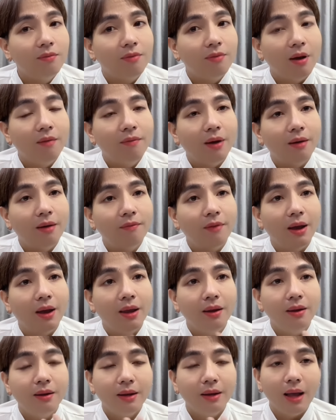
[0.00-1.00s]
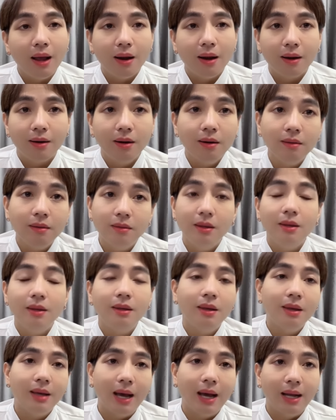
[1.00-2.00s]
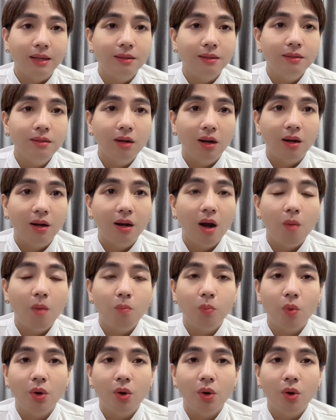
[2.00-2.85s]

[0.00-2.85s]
phải phải phải cắt đứt với chí cảnh rồi không